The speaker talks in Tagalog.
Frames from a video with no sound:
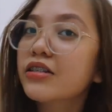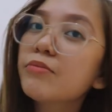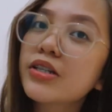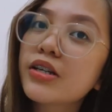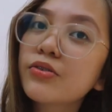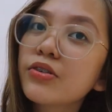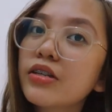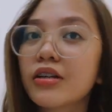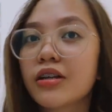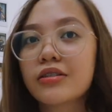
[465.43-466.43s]
siya masyadong
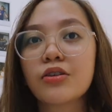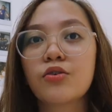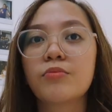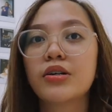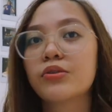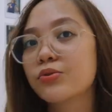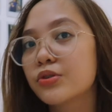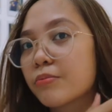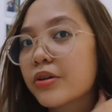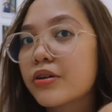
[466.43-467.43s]
kita kasi humalo
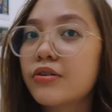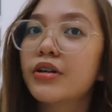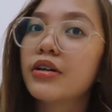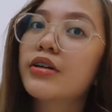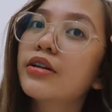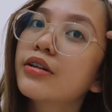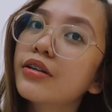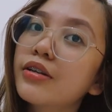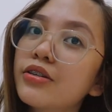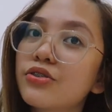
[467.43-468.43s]
siya. Pero,
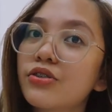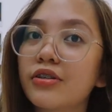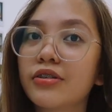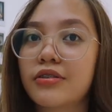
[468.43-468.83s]
ganyan siya.